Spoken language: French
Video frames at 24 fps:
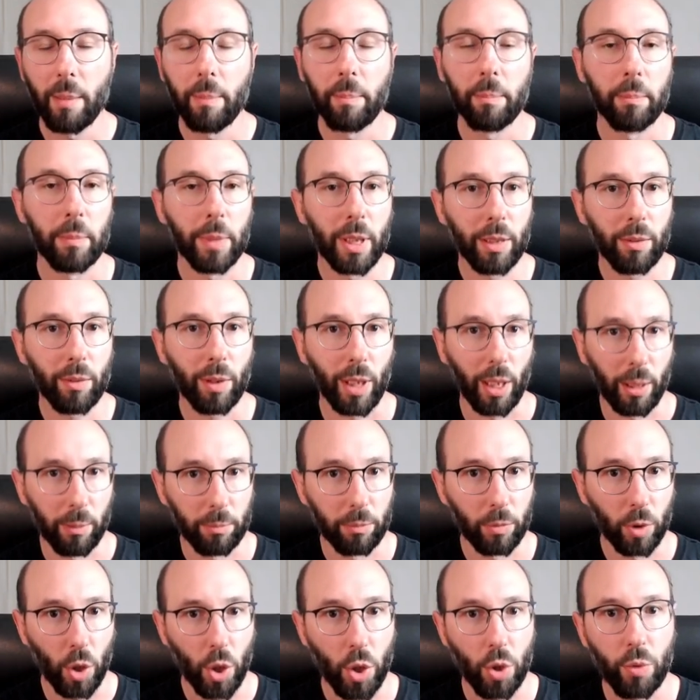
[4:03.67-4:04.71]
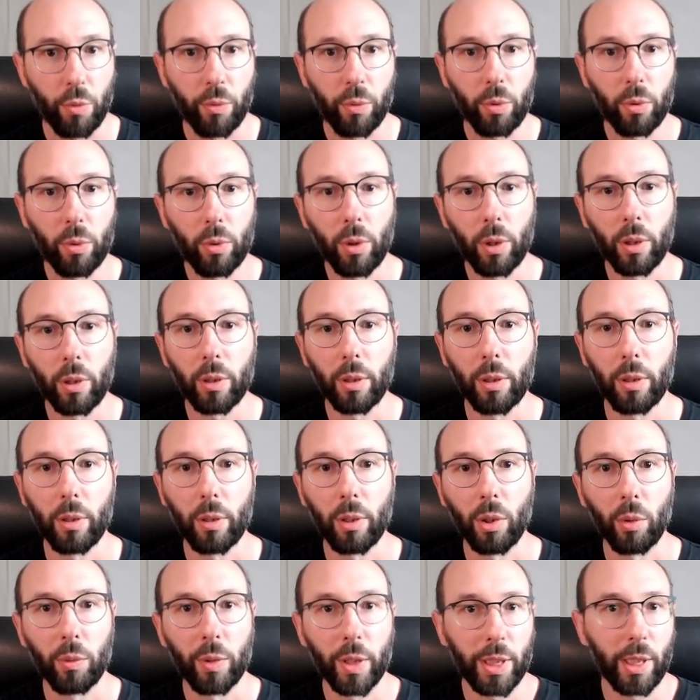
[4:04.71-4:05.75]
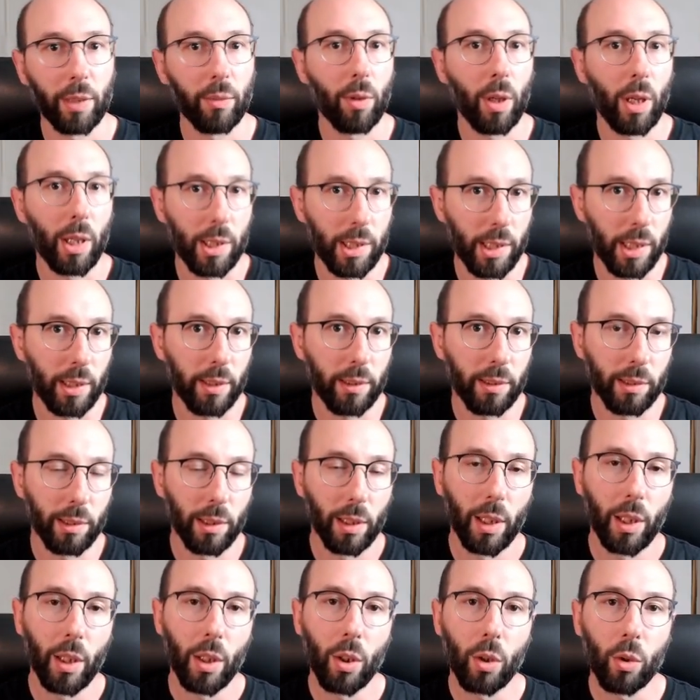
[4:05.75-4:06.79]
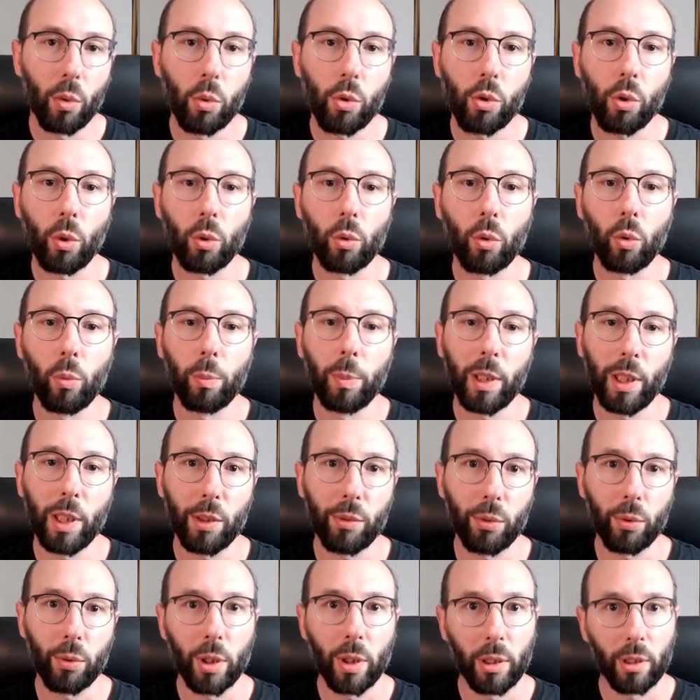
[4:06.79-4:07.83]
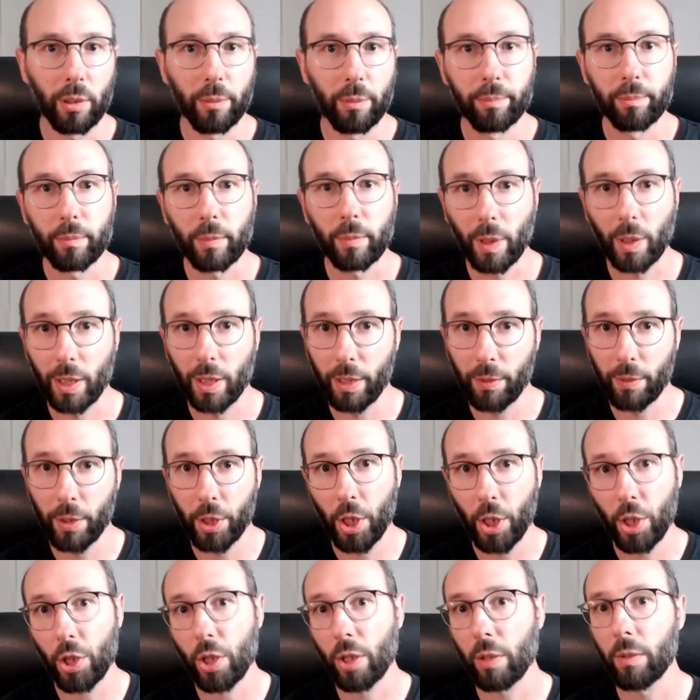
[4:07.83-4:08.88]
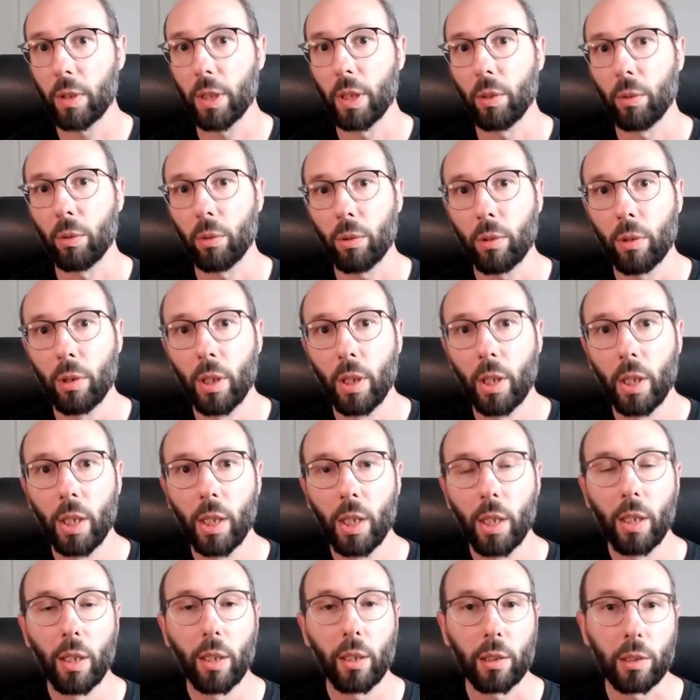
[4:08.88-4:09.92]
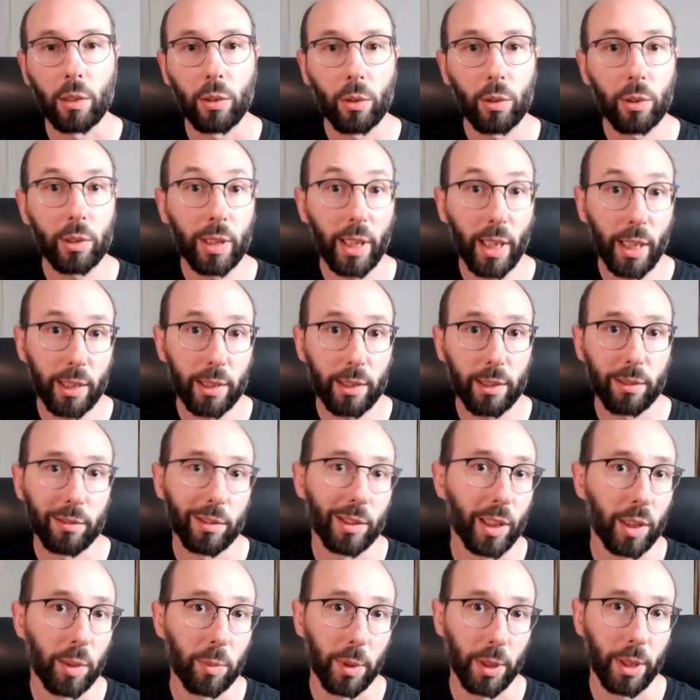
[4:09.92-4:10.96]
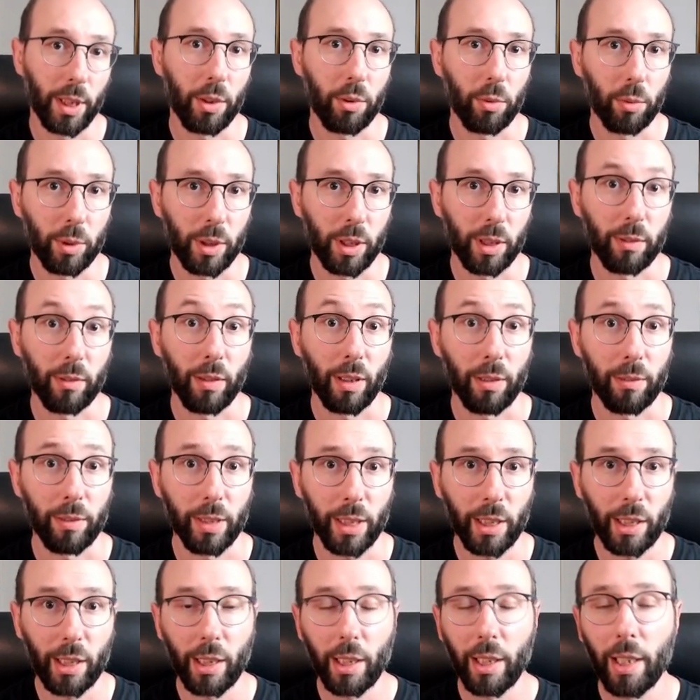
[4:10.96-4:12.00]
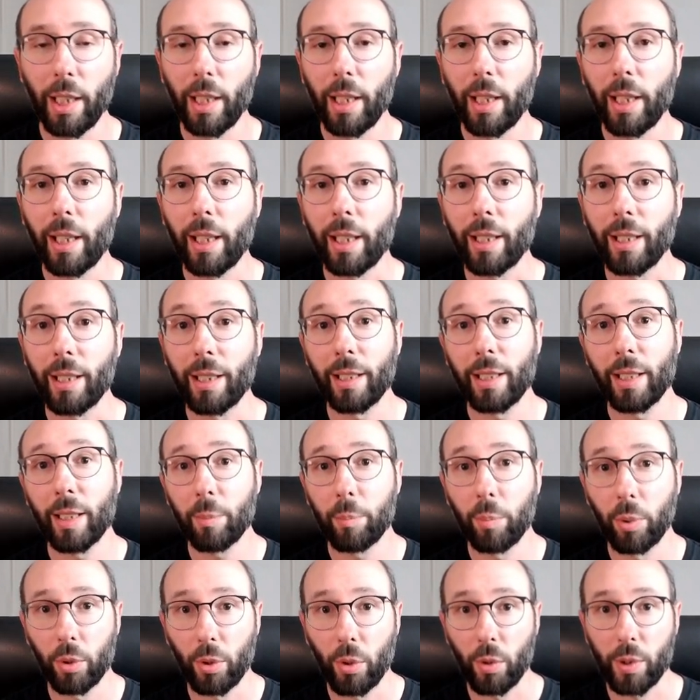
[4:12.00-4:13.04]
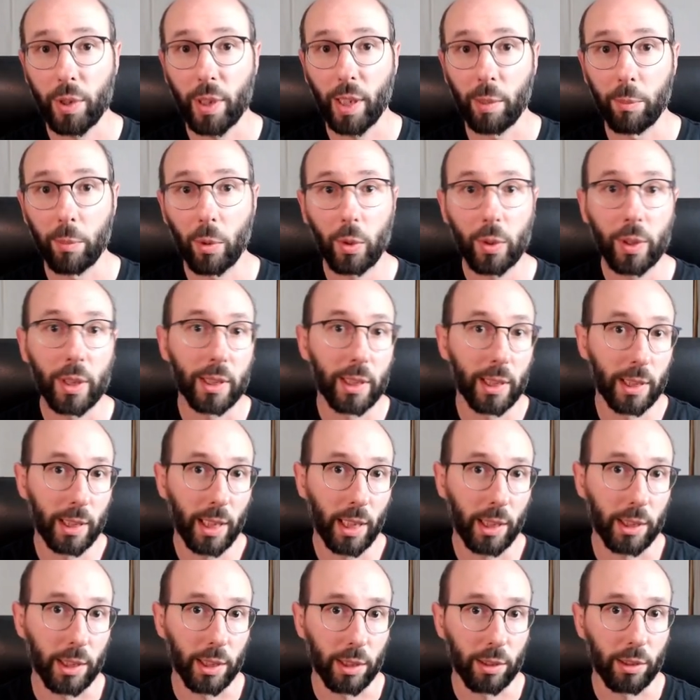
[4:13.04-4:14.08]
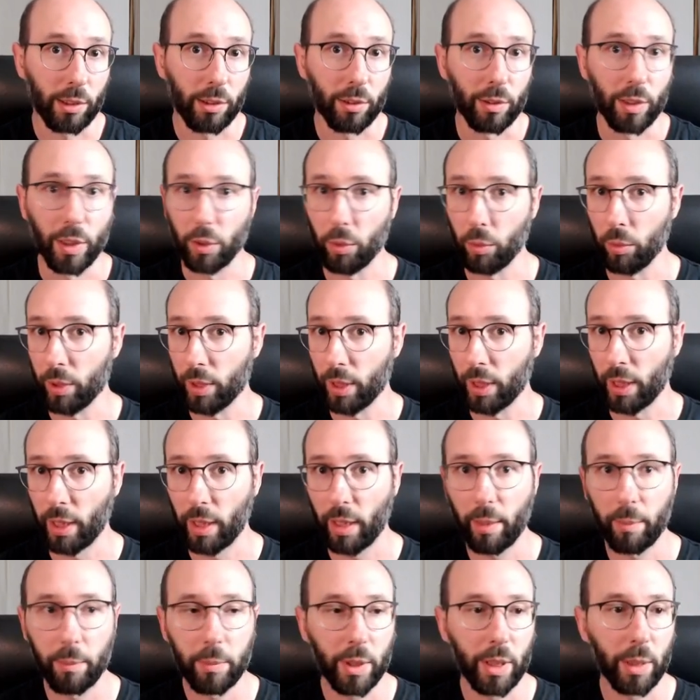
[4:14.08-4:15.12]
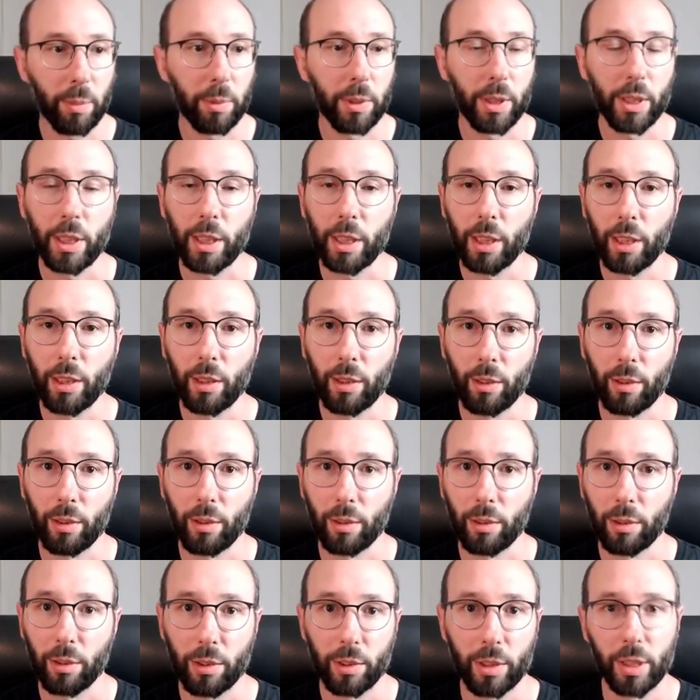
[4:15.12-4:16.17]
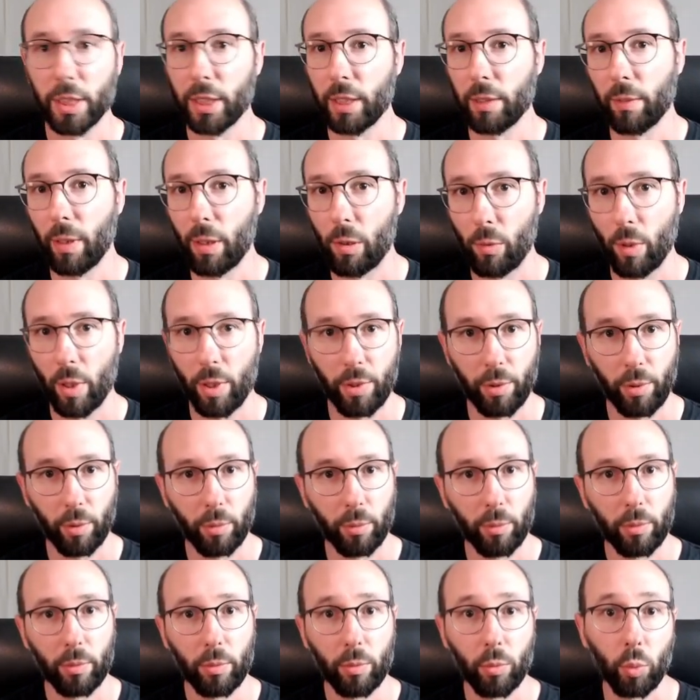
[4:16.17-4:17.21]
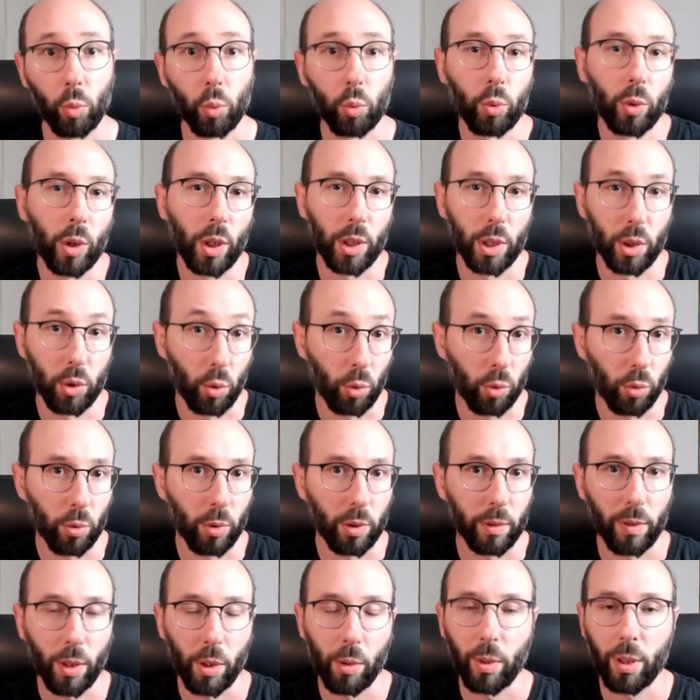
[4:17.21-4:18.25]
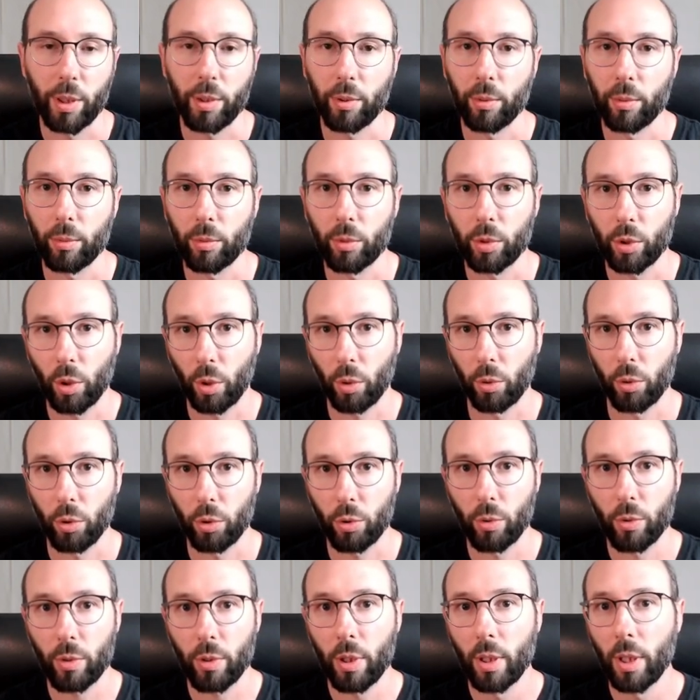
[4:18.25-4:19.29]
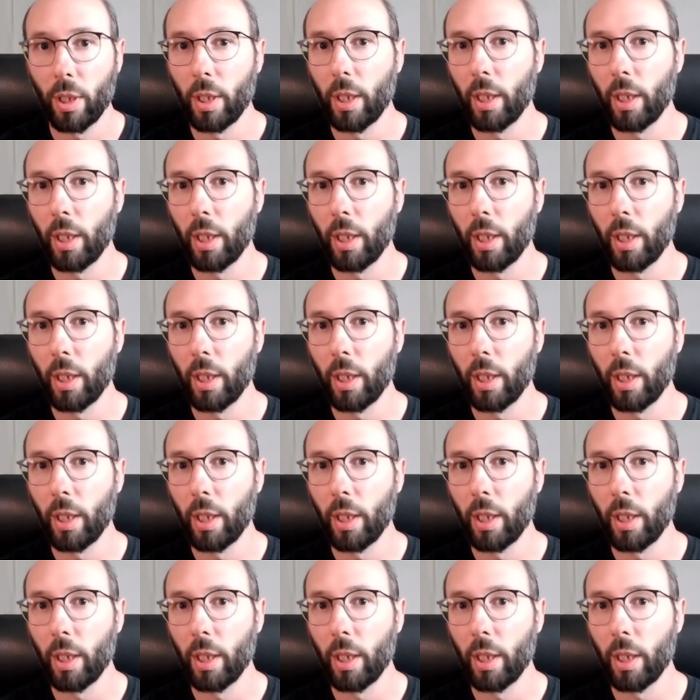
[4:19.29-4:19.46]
mais voilà, je veux euh, en fait avoir un site où je regroupe à la fois l'affichage des vidéos, le texte d'explication qui va avec, et potentiellement des exercices, des QCM, des petits, euh, des évaluations, en tout cas des auto-évaluations, ce genre de choses.